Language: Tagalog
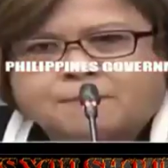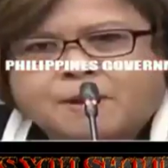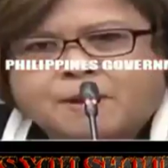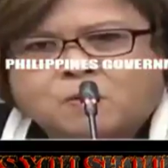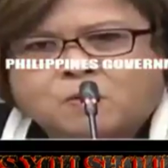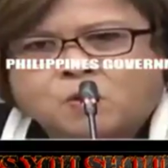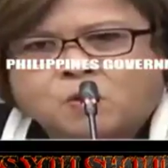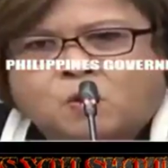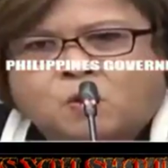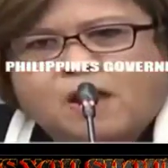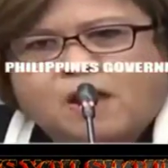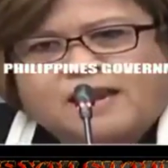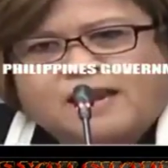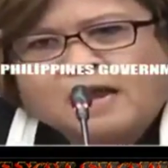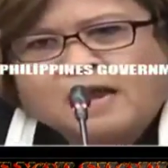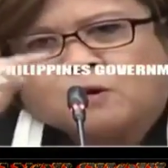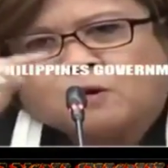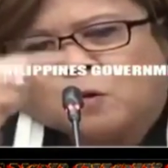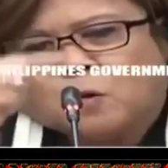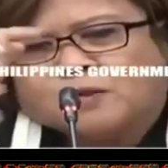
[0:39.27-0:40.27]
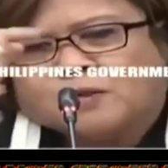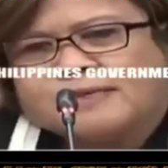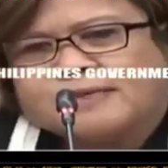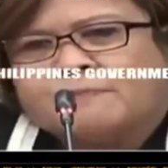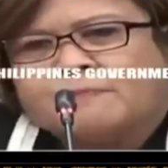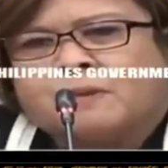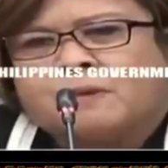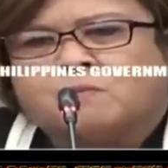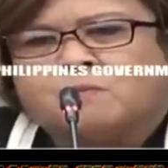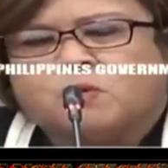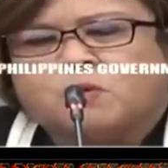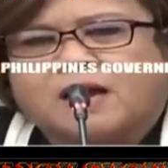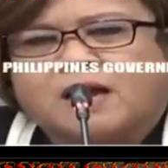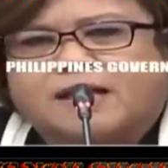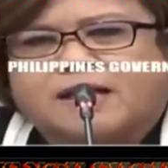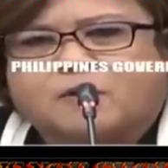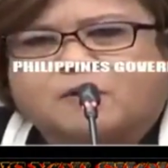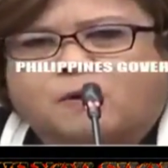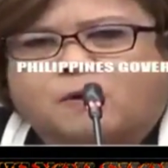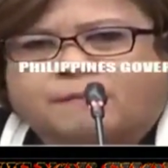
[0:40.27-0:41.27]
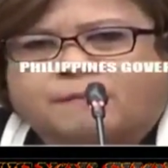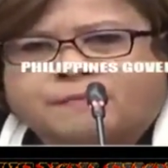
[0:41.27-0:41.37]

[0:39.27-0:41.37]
kanya at kay Senadora Laila